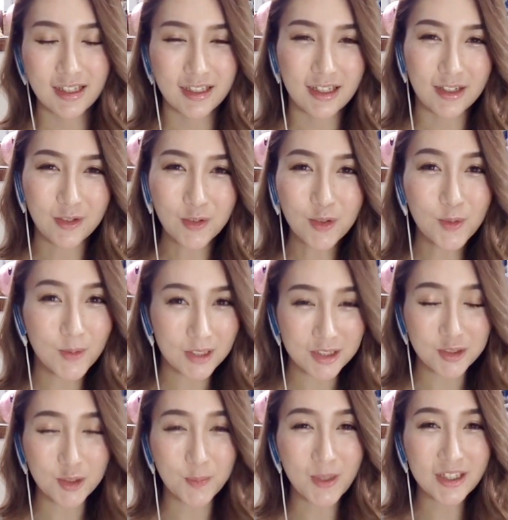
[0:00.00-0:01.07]
いや今後もね
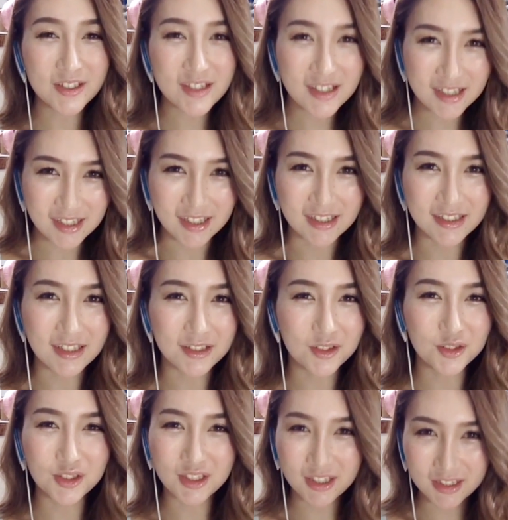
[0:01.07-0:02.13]
ちょっとマルチ積
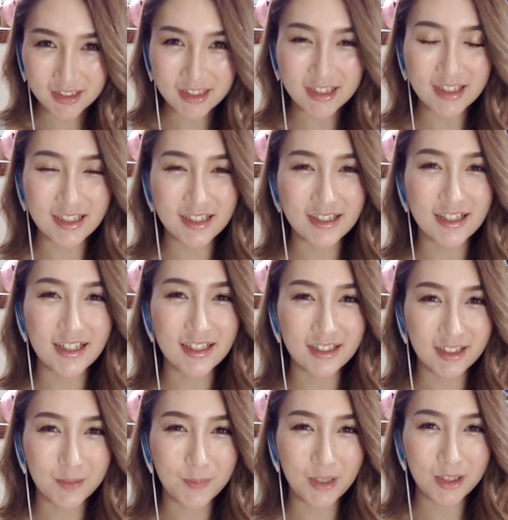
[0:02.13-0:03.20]
極的にしていっ
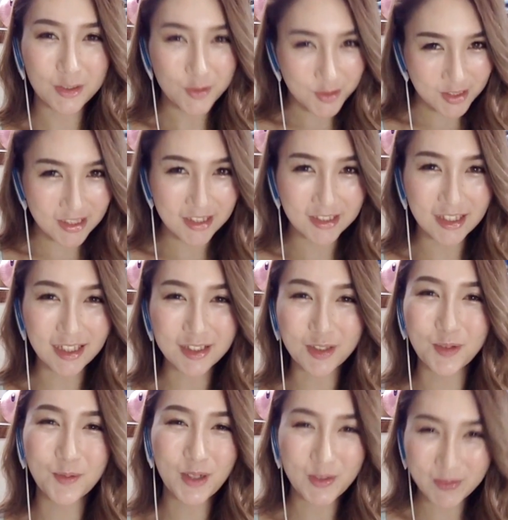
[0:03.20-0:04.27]
て勉強していきたい
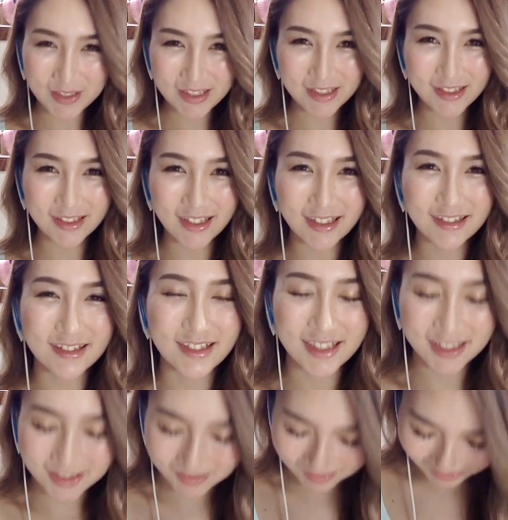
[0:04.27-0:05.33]
と思いますので、よろし
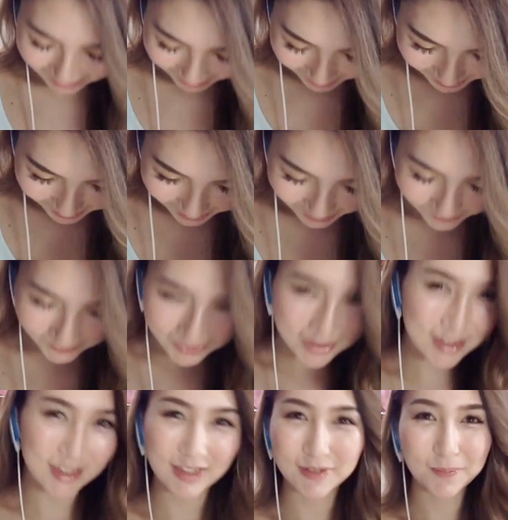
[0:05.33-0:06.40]
くお願いいたし
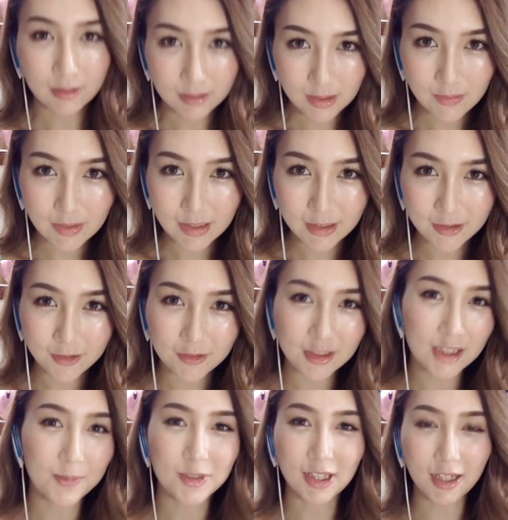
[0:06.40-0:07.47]
ます。ではね、本
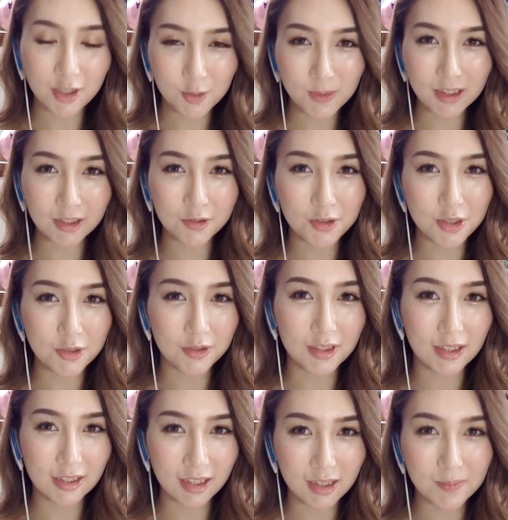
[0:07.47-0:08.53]
日も最後までご視聴いた
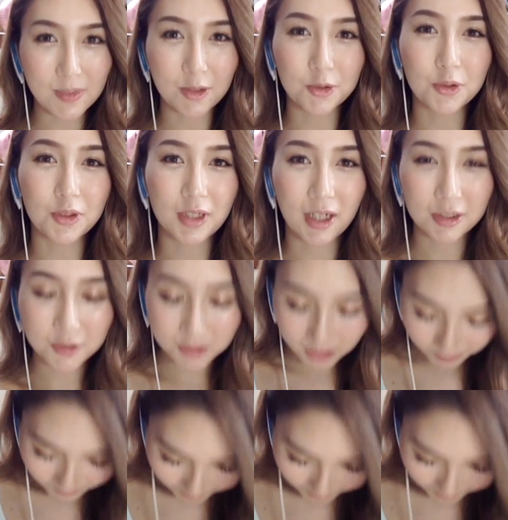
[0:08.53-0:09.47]
だき誠にありがとうござい